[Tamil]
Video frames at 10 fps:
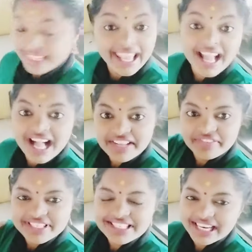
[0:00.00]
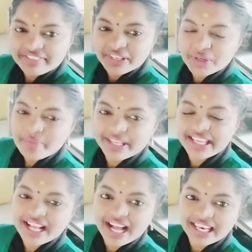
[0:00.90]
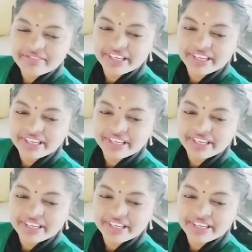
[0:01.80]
ஹே ஹாய் ஃப்ரெண்ட்ஸ் அனைவருக்கும் இனிய காலை